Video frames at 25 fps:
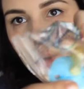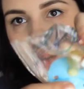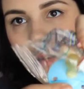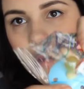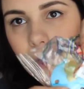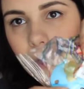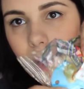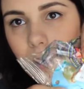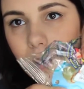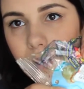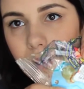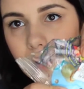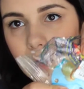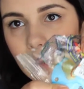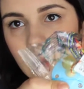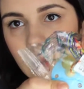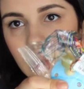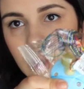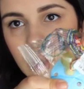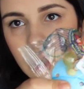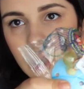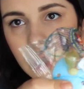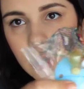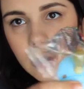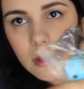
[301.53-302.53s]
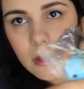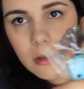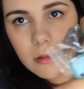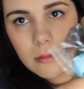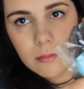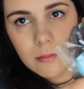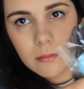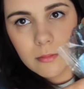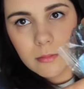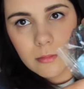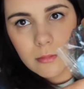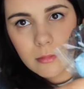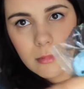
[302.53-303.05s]
Круглый кончик,
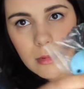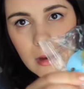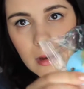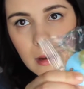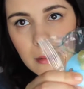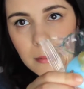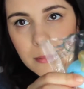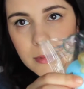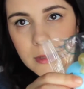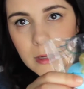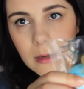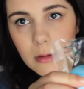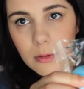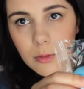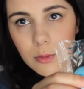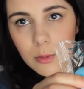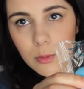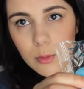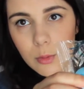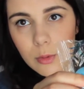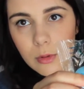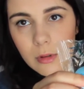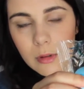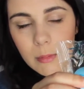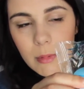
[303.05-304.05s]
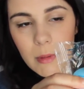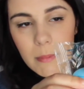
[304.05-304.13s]
абсолютно круглая